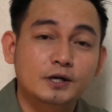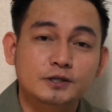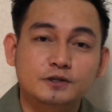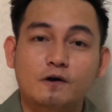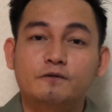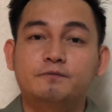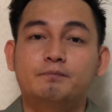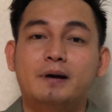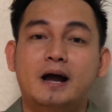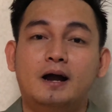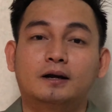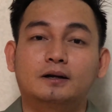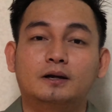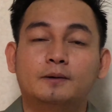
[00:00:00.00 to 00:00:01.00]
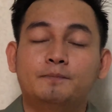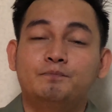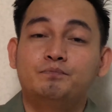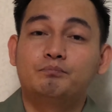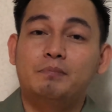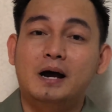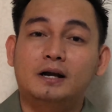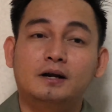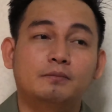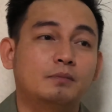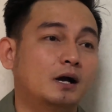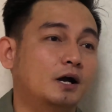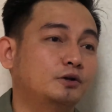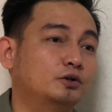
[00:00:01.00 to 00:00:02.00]
SoftBank, parang
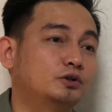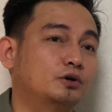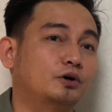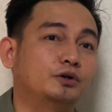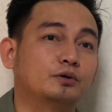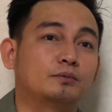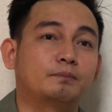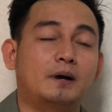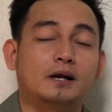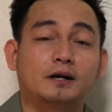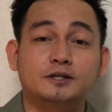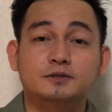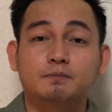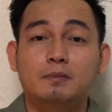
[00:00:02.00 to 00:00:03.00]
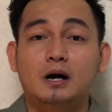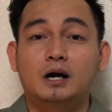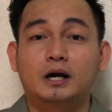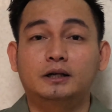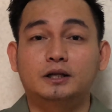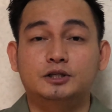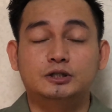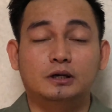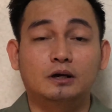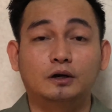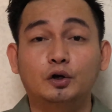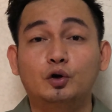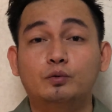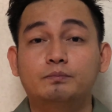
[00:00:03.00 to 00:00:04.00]
mga ano to, yung parang Smart at saka
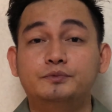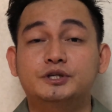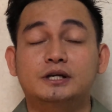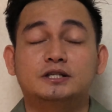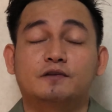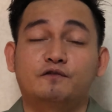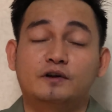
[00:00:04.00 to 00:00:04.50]
Globe dyan sa